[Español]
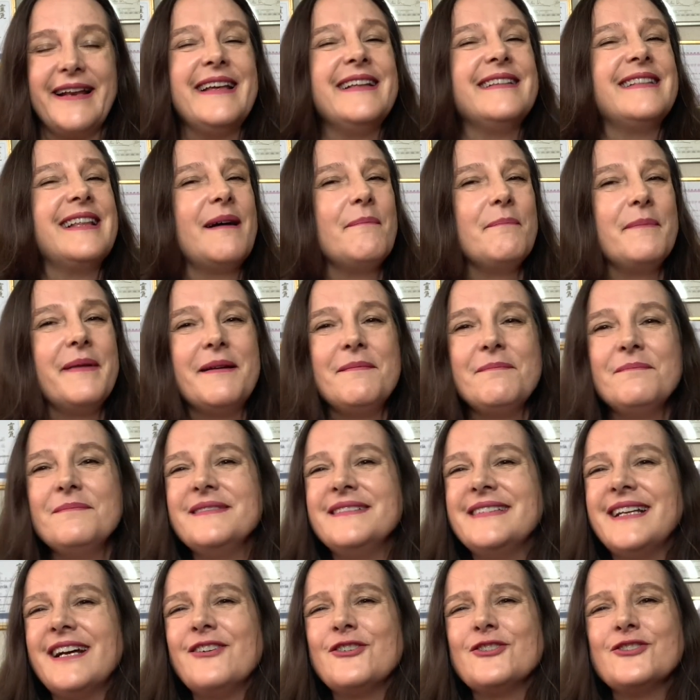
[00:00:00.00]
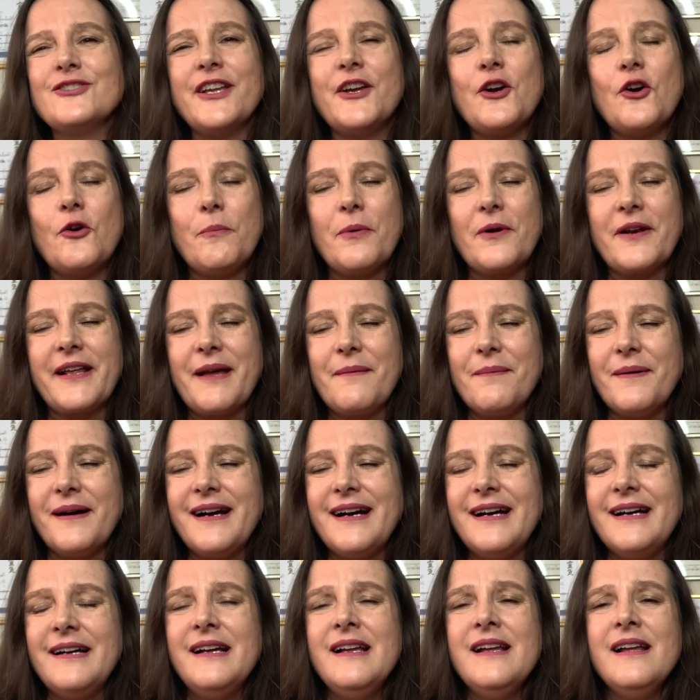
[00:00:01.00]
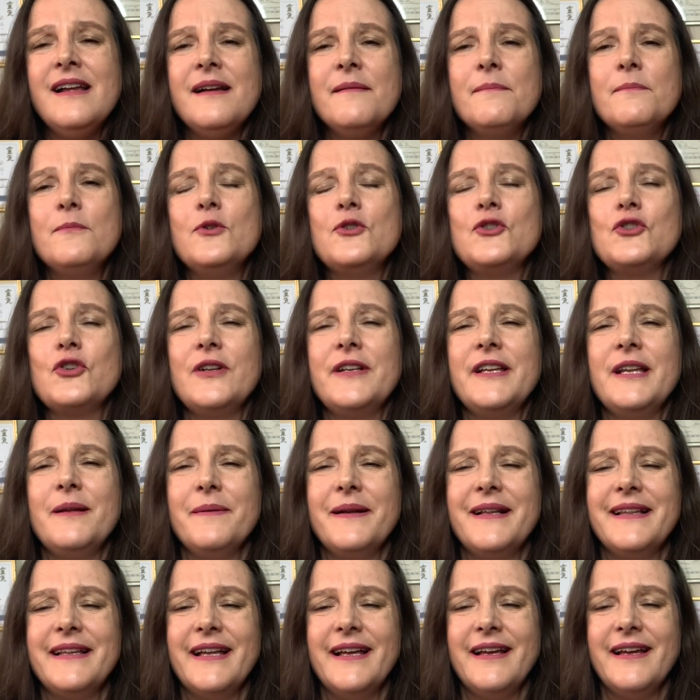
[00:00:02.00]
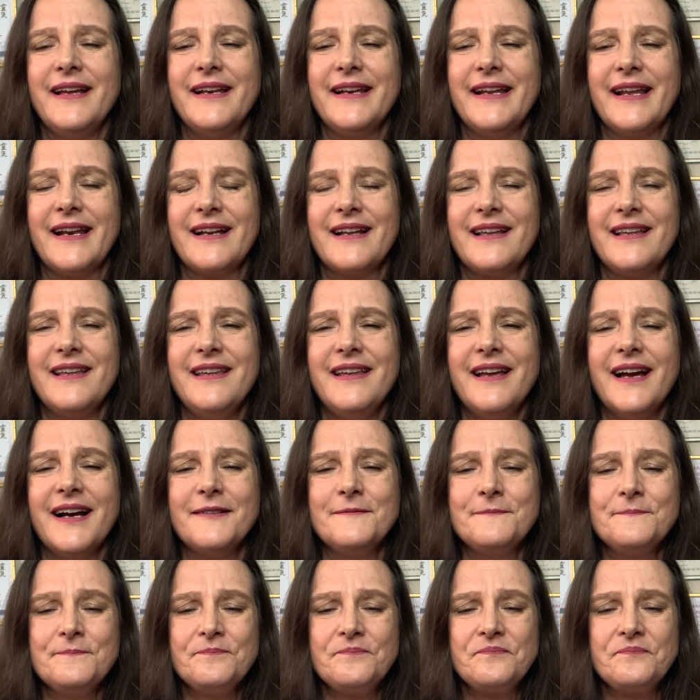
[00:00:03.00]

Y también, ya os digo, porque baja mucho el nivel de energía,